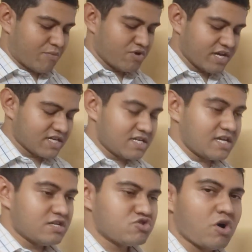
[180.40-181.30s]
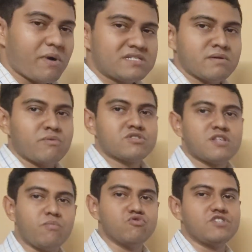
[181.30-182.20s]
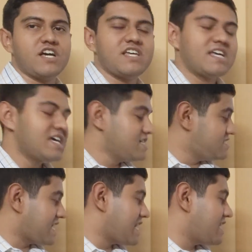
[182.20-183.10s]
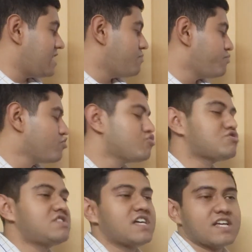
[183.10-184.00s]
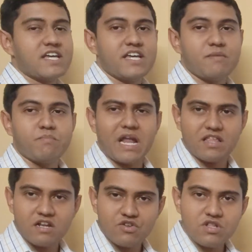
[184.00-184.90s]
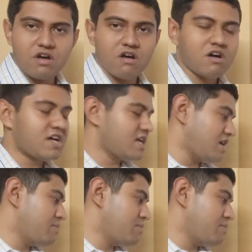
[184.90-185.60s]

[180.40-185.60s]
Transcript: এমন একটি সমাজ ব্যবস্থা বোঝায় যেখানে পুরুষদেরকে প্রাধান্য দেওয়া হয়